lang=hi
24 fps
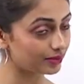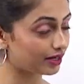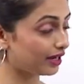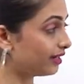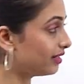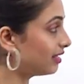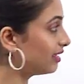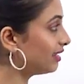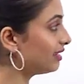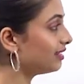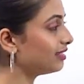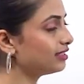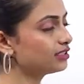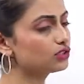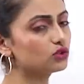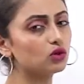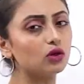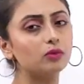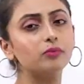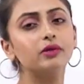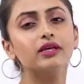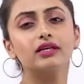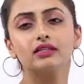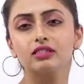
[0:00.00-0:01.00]
ब्रांड है इसको
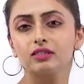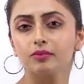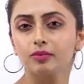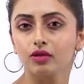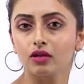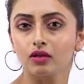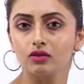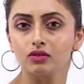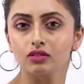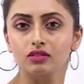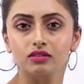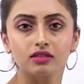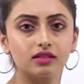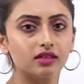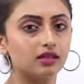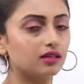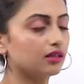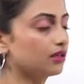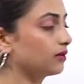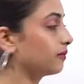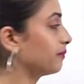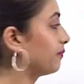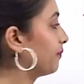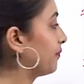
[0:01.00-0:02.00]
हम कैसे प्रोनाउंस
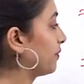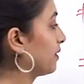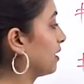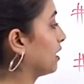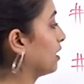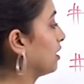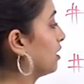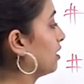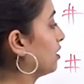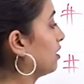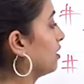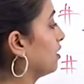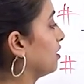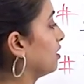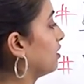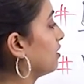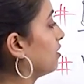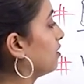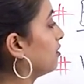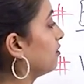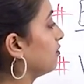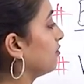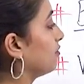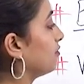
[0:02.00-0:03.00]
करेंगे
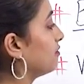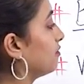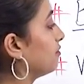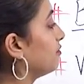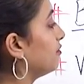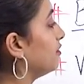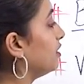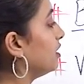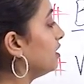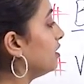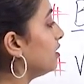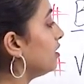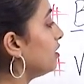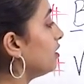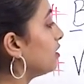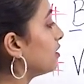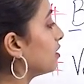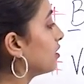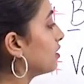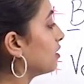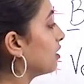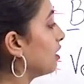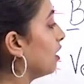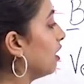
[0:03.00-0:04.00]
वी
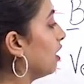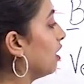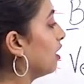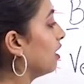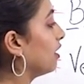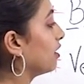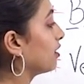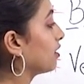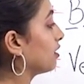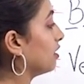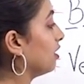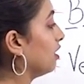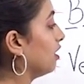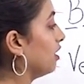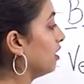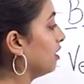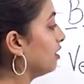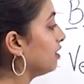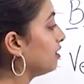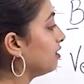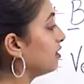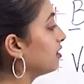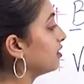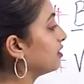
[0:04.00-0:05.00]
आर
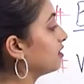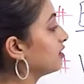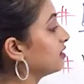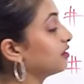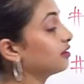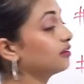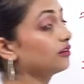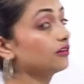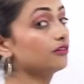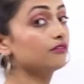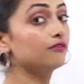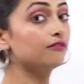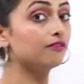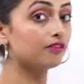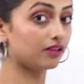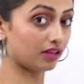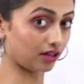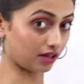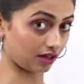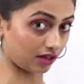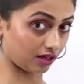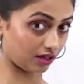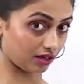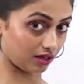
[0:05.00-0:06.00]
आर
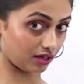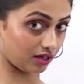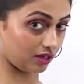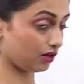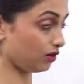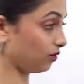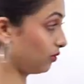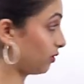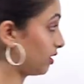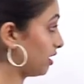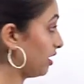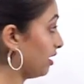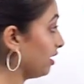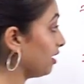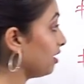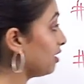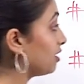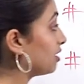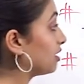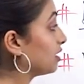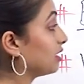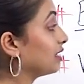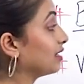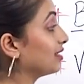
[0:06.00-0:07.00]
vr, okay?
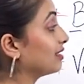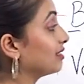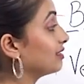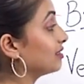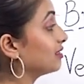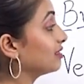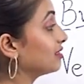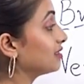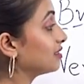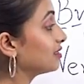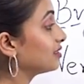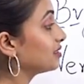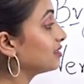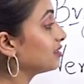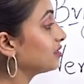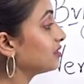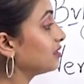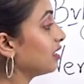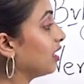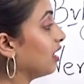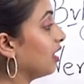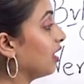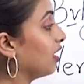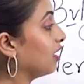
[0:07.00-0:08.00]

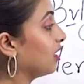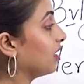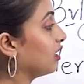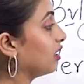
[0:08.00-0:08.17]
सा